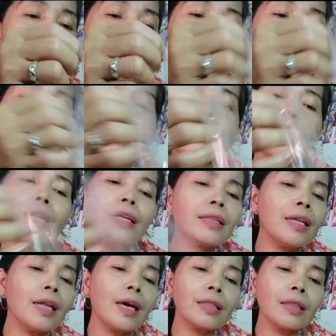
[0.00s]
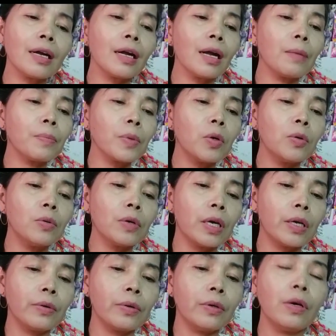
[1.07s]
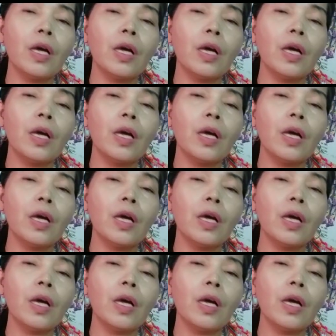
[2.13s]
Hindi na nila tinatanggap yung ano,